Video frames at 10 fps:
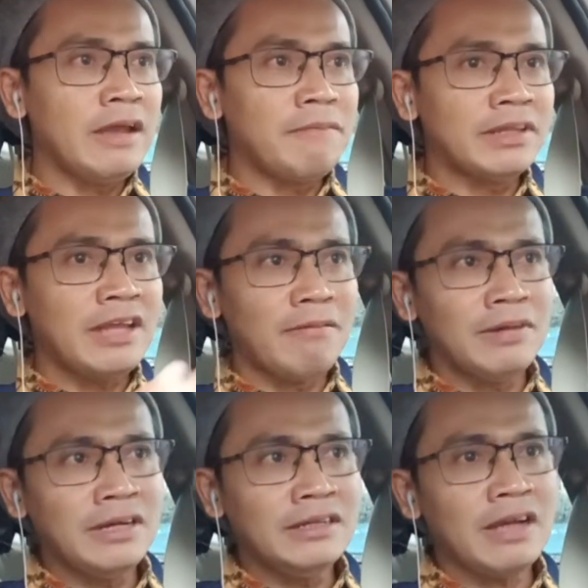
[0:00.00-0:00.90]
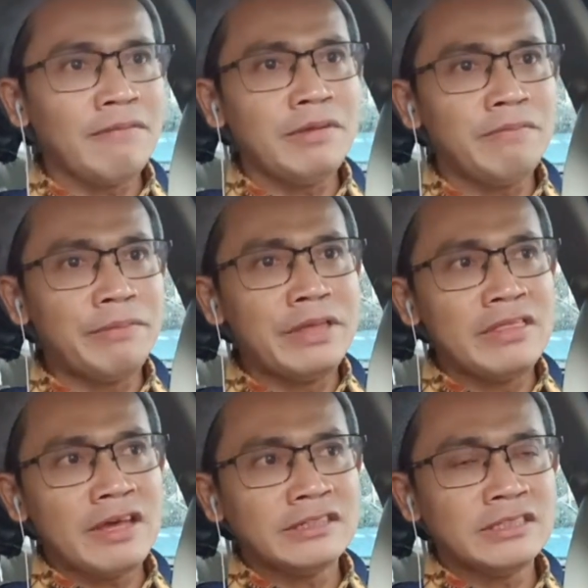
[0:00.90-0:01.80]
yang pertama kami
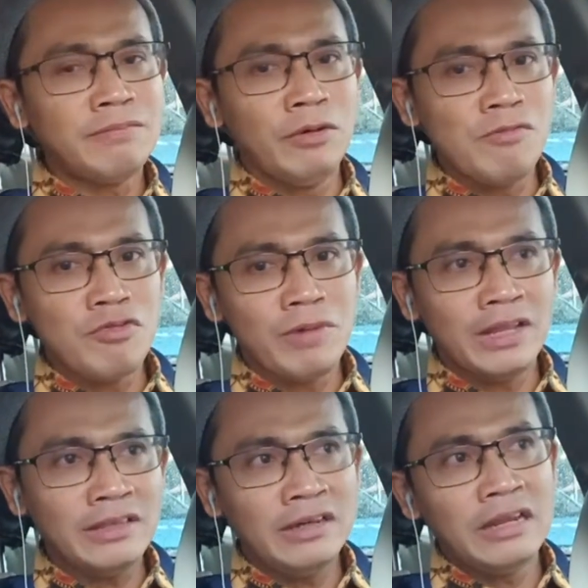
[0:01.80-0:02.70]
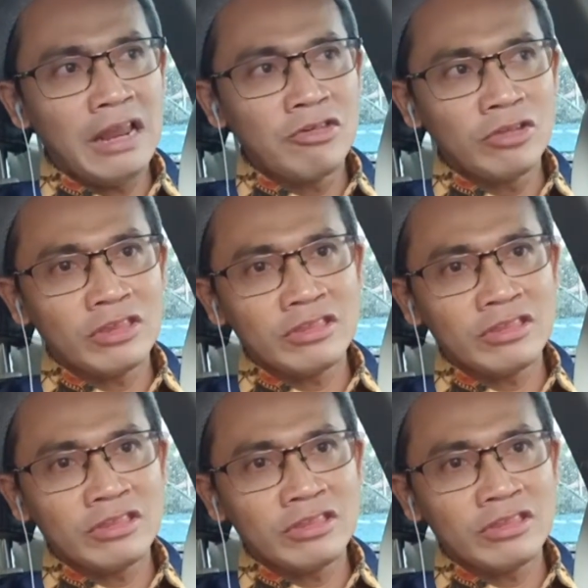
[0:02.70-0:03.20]
berbincang sebelum jumatan dilanjut